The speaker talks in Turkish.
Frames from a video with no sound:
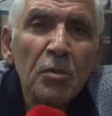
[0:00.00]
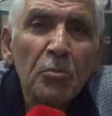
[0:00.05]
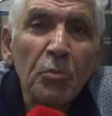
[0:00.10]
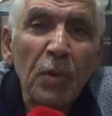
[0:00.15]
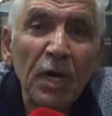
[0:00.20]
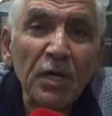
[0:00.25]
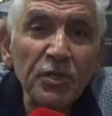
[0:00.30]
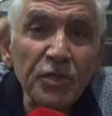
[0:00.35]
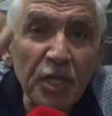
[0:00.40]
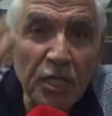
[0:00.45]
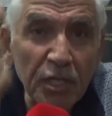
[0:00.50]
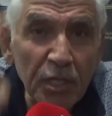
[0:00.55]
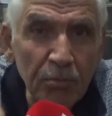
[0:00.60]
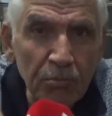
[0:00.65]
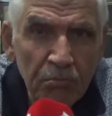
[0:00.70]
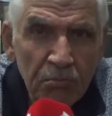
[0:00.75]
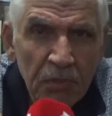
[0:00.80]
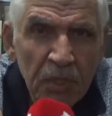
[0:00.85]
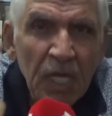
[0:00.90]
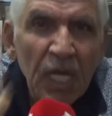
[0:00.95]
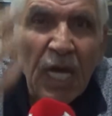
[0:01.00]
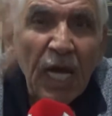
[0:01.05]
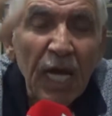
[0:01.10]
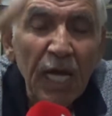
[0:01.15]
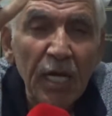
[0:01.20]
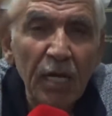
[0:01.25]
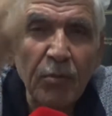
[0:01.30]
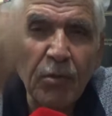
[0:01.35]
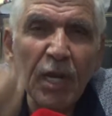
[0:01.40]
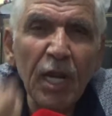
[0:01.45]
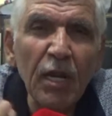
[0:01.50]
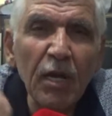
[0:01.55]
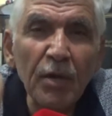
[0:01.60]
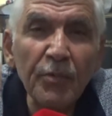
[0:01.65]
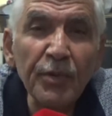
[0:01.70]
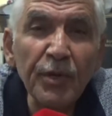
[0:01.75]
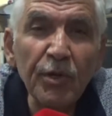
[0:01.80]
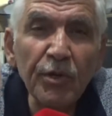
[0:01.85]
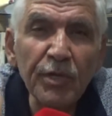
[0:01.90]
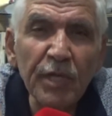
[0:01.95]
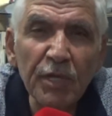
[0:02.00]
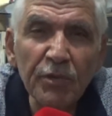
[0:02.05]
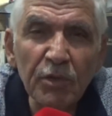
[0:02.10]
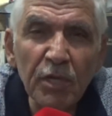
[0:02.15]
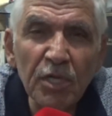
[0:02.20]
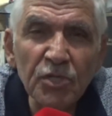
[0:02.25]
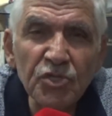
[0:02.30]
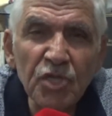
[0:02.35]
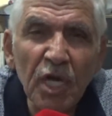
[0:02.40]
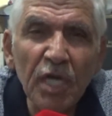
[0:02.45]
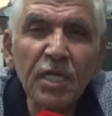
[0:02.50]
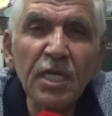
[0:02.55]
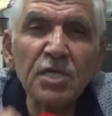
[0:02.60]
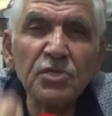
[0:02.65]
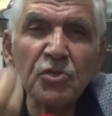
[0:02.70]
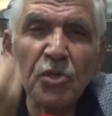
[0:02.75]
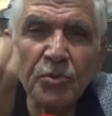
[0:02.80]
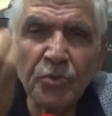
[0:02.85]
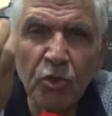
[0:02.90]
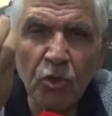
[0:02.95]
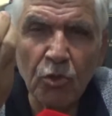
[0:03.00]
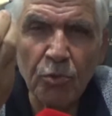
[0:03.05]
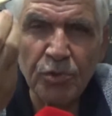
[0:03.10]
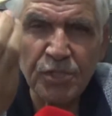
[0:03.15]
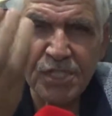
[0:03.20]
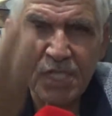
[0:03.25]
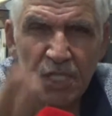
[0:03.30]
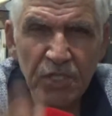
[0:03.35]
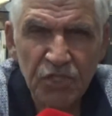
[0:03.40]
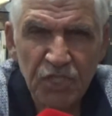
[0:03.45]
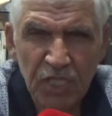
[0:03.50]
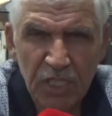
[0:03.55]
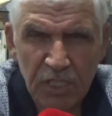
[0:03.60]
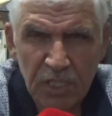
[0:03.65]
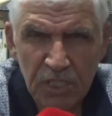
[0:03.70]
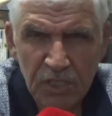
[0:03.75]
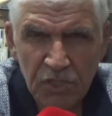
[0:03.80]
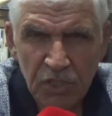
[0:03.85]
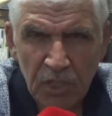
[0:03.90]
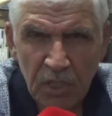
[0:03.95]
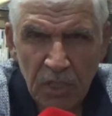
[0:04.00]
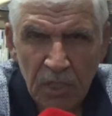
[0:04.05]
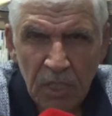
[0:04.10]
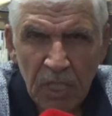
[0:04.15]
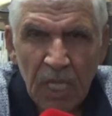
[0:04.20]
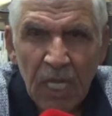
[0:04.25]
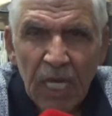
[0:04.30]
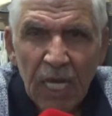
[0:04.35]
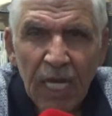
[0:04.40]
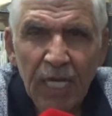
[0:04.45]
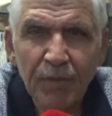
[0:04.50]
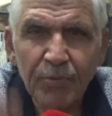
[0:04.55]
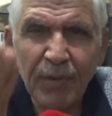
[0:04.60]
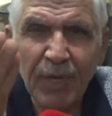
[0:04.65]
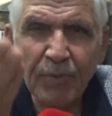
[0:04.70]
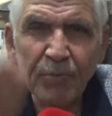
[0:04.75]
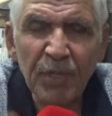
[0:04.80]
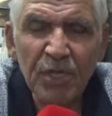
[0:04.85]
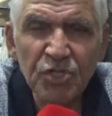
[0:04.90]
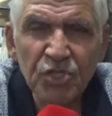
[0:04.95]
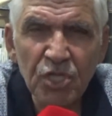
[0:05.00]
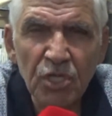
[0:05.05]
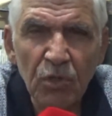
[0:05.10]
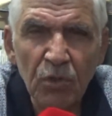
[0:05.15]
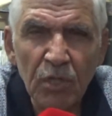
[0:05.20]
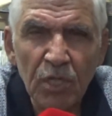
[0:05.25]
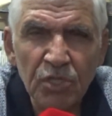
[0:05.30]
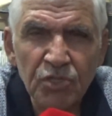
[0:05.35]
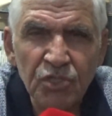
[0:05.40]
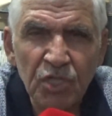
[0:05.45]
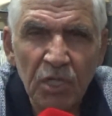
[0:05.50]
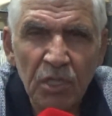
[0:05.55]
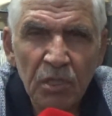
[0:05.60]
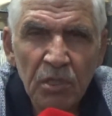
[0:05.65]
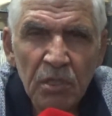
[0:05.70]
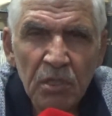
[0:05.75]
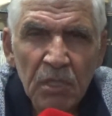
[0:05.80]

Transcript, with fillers: Bakın dedim, arabalar kapının önünde duracak, herkes otobüsle işe gidecek. Ekmek 5 lira olacak.